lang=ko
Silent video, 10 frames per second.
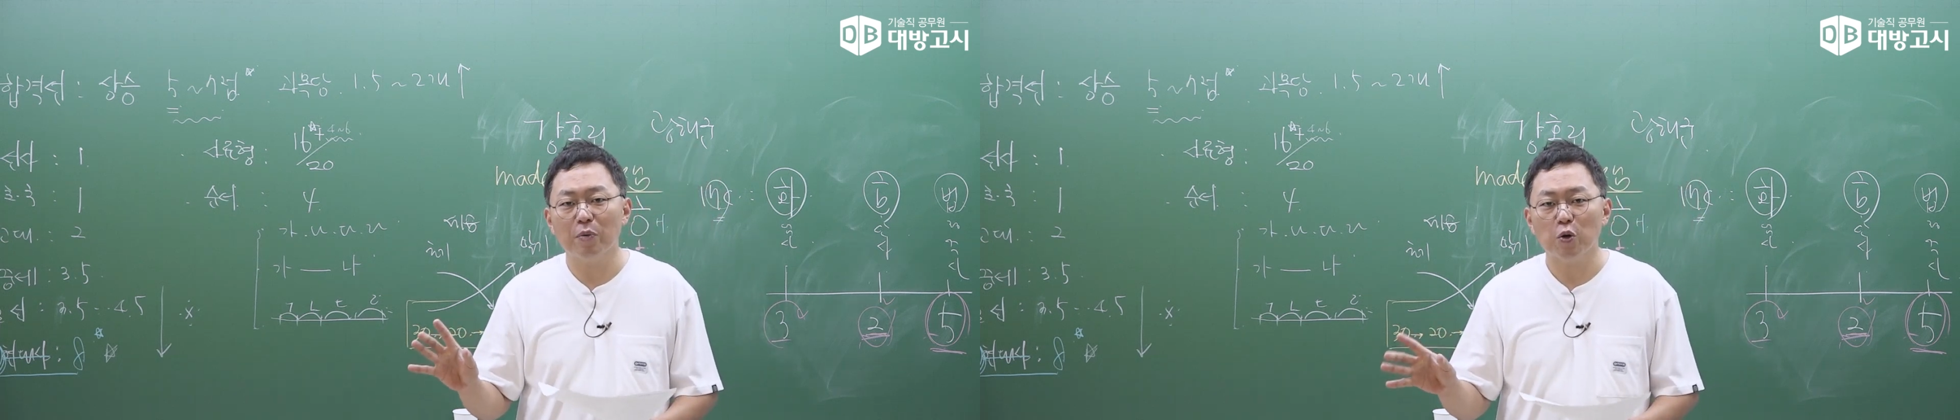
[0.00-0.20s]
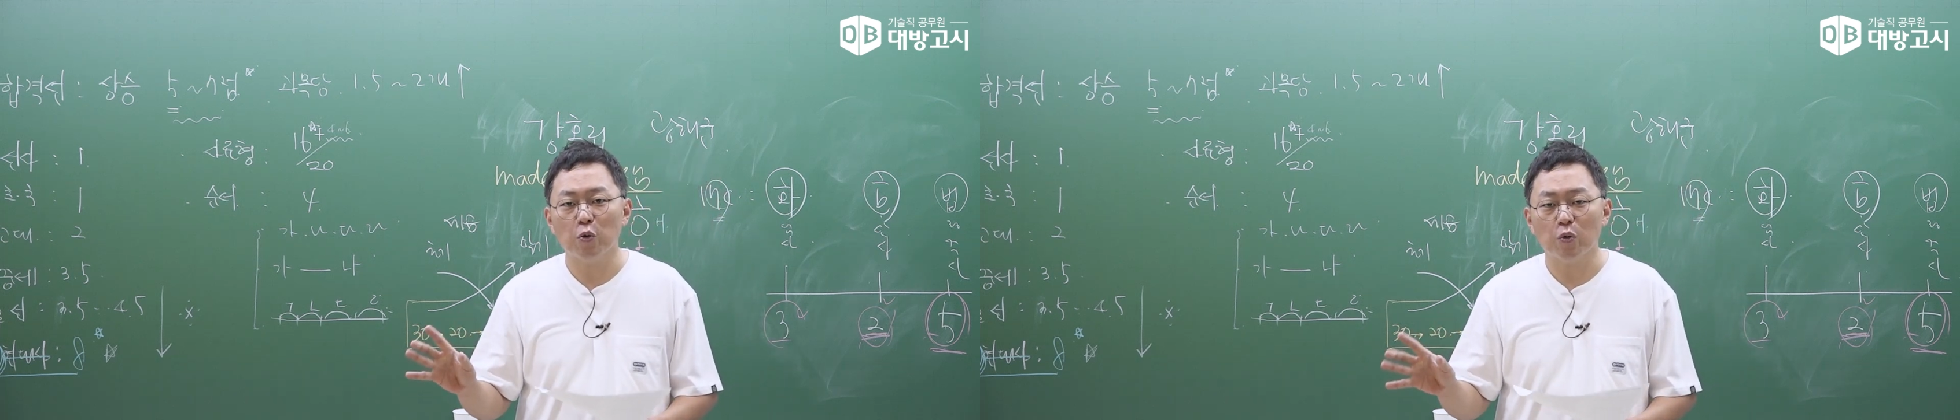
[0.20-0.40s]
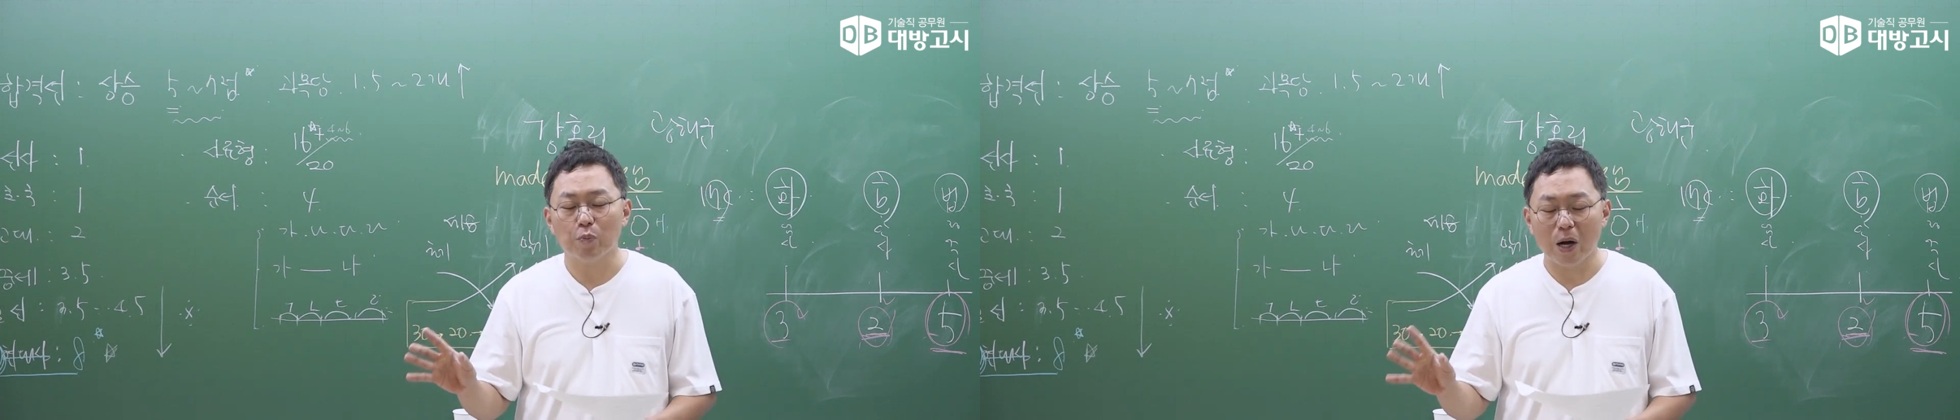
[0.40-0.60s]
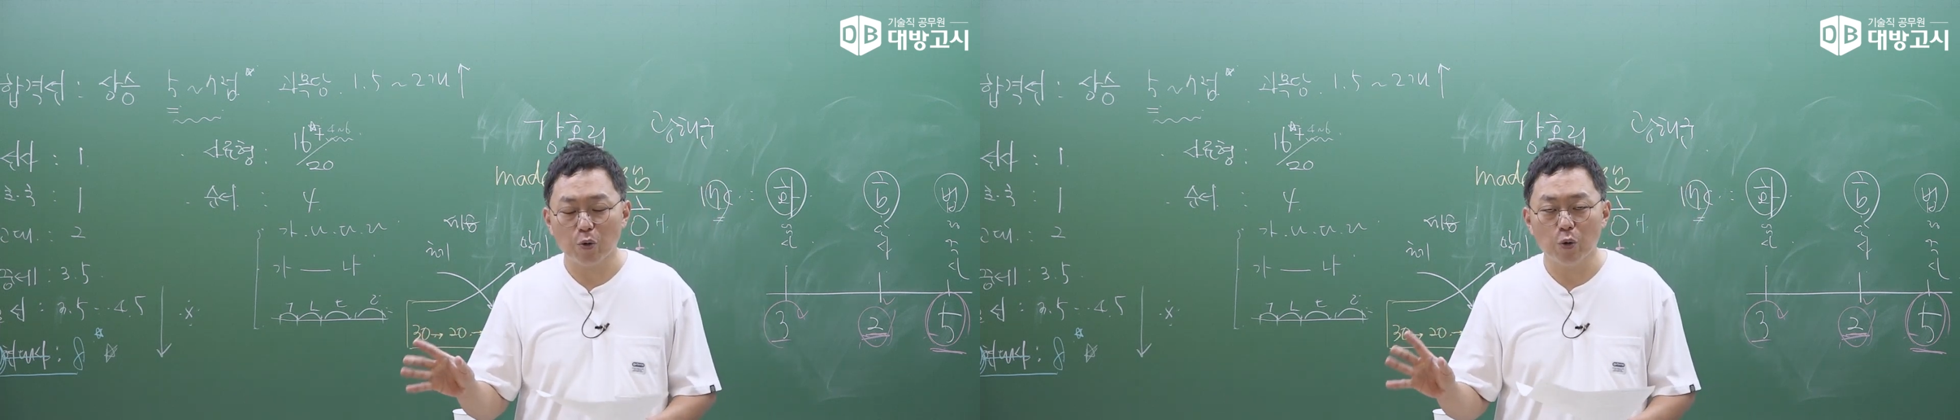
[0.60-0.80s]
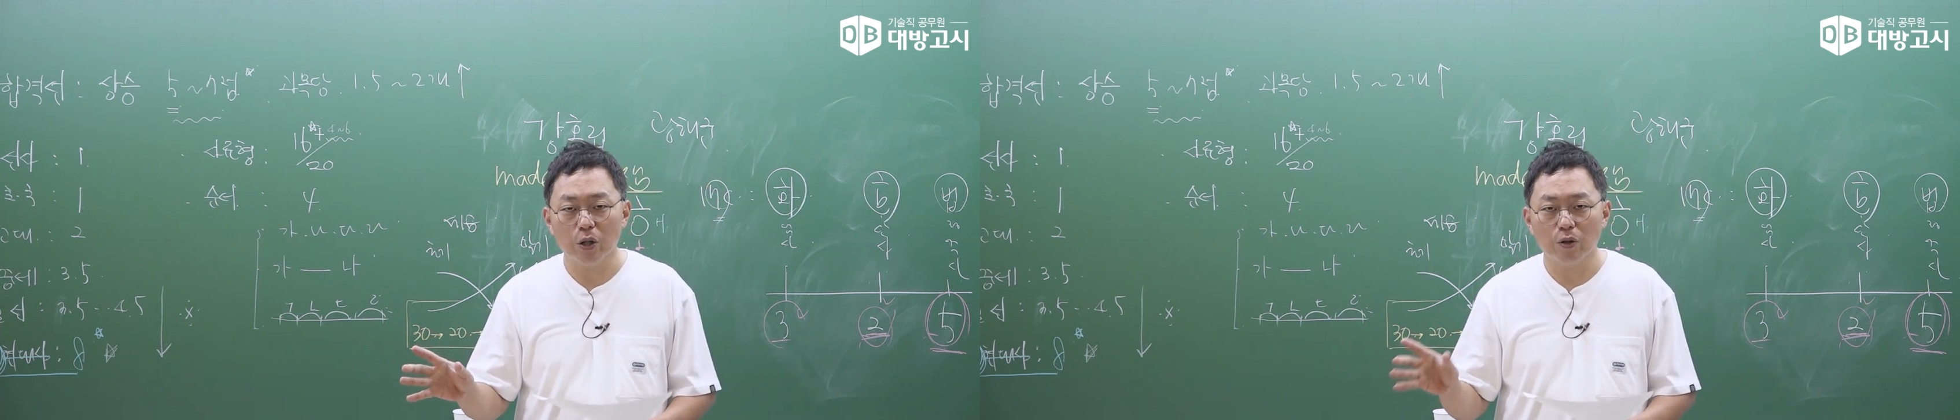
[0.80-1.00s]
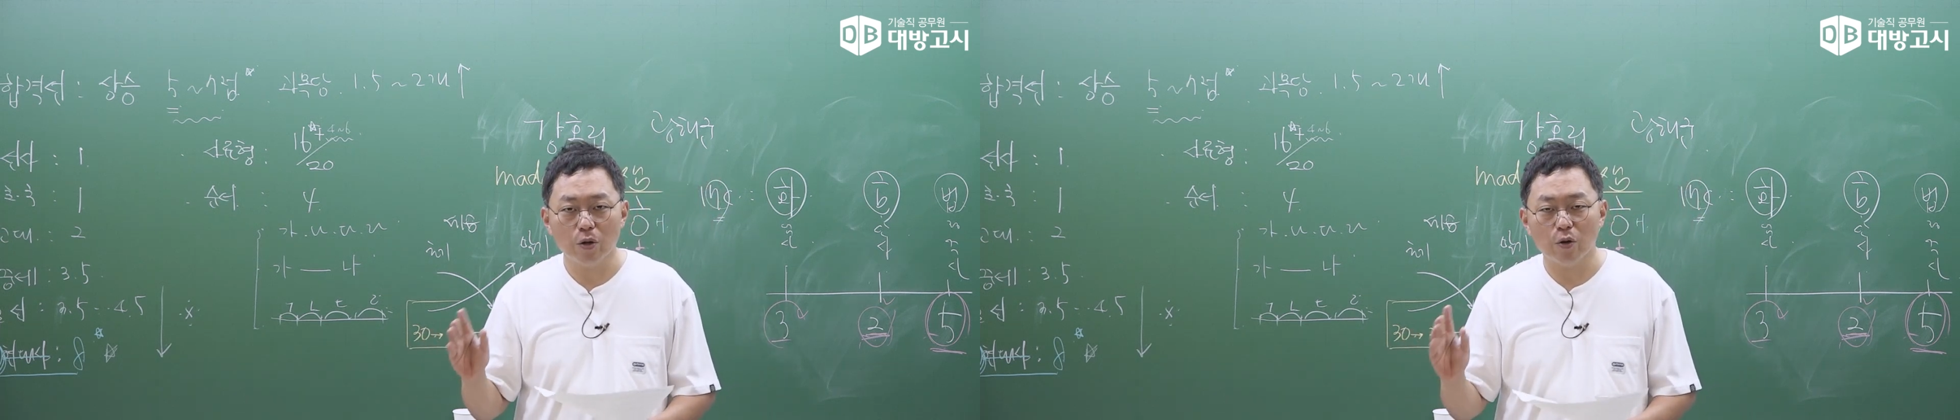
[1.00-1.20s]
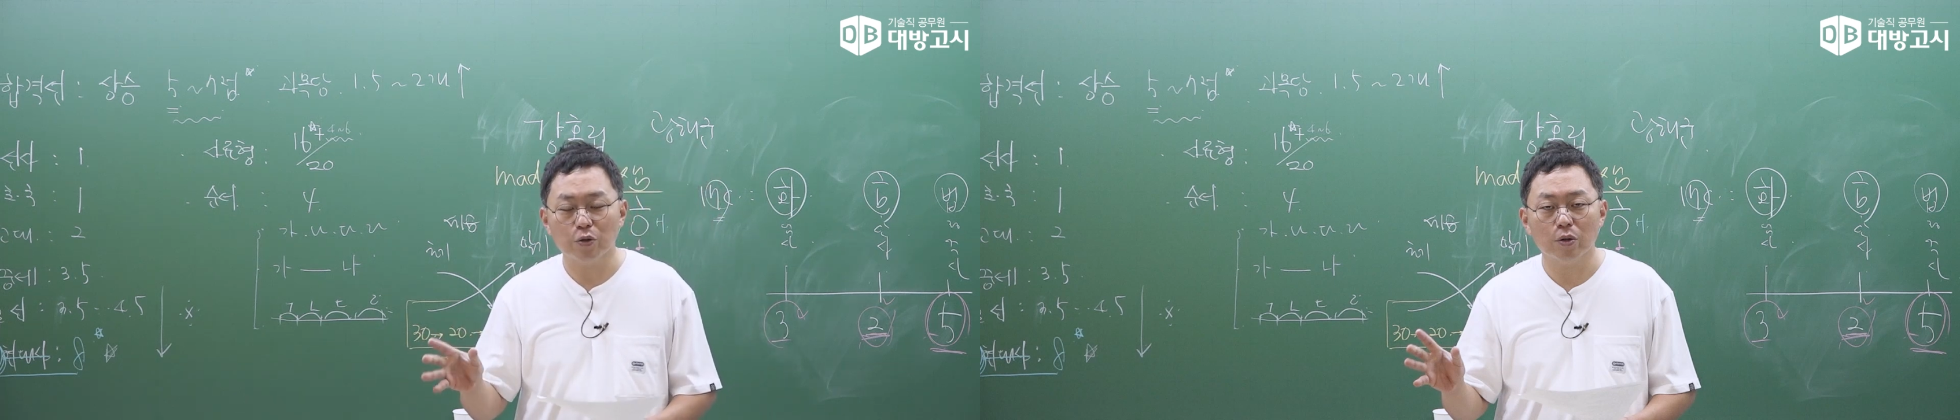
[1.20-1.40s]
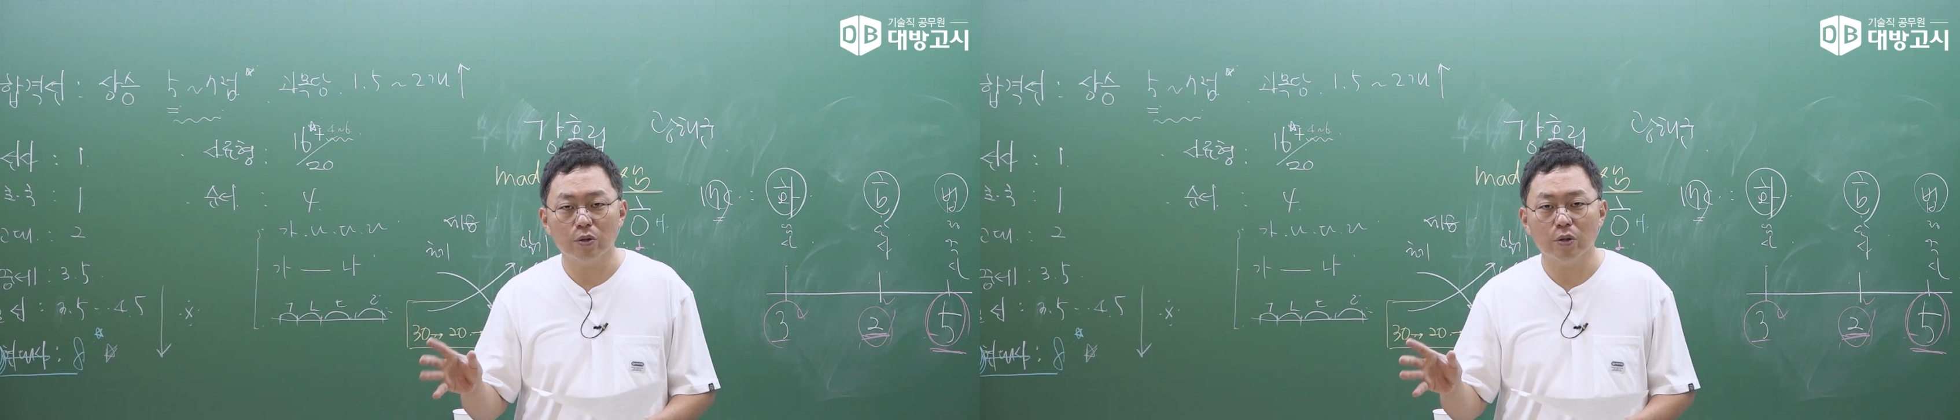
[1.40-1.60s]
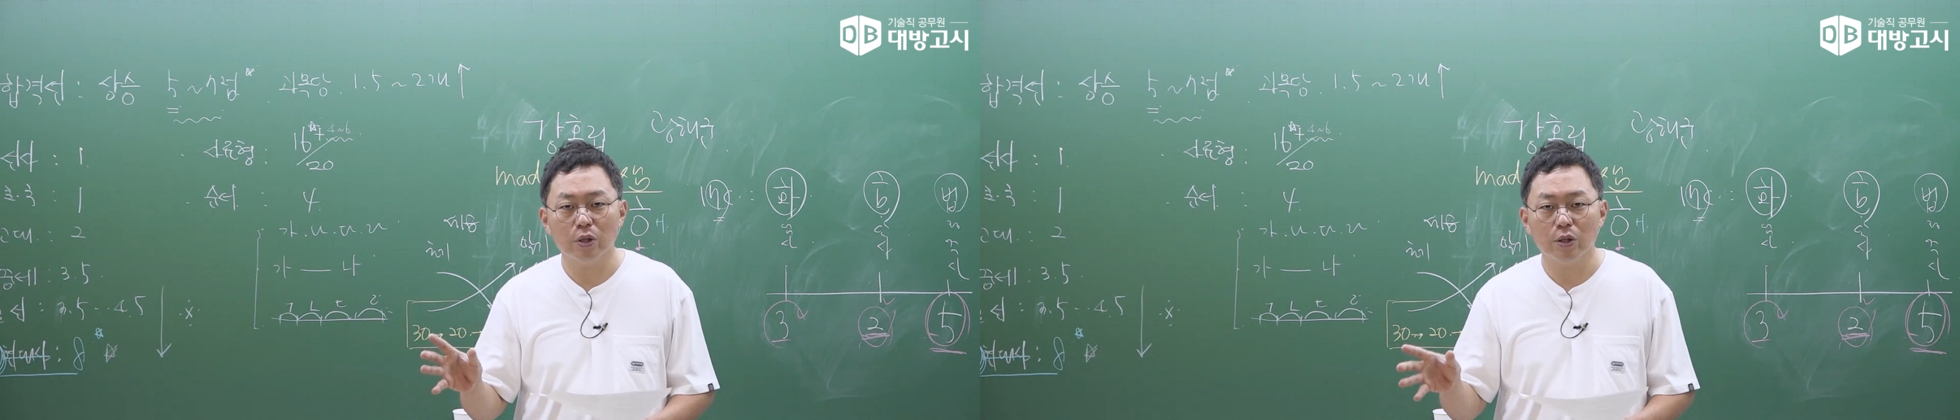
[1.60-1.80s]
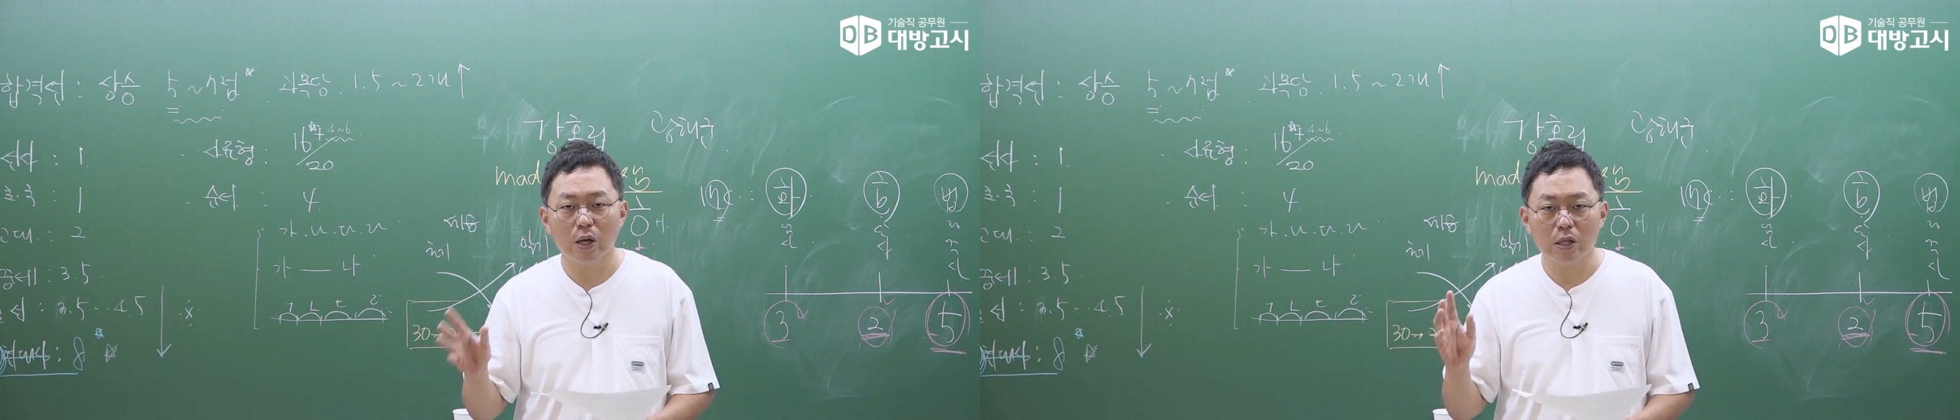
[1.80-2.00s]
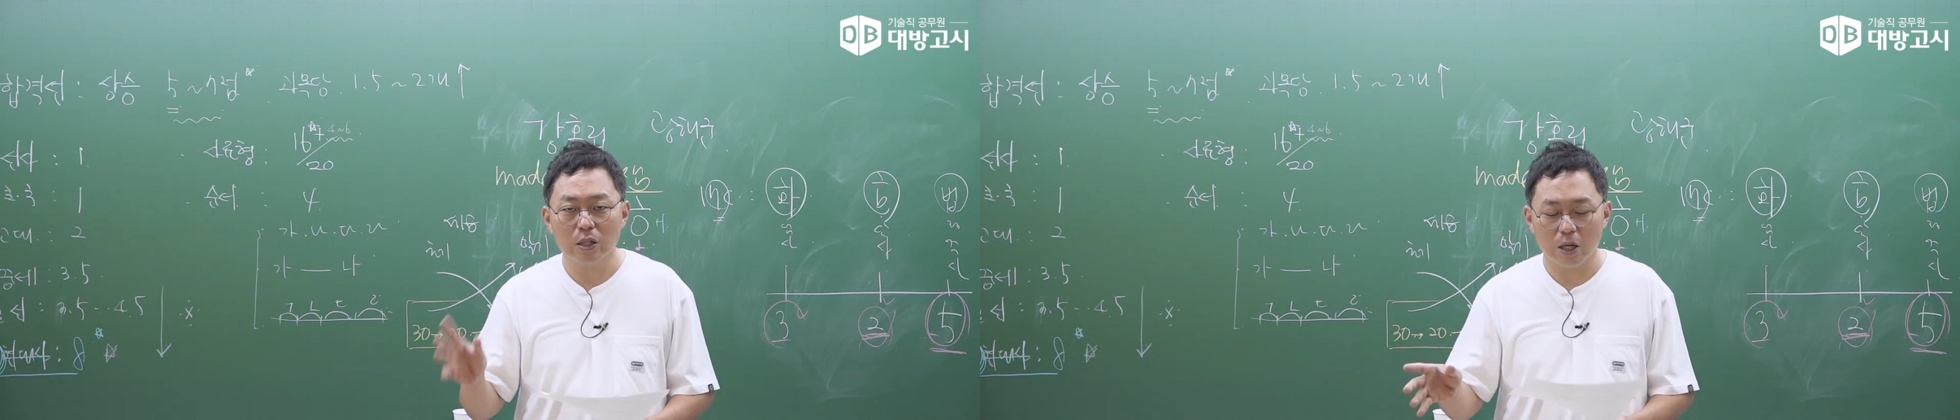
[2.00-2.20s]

받고 있던 여성들에 대한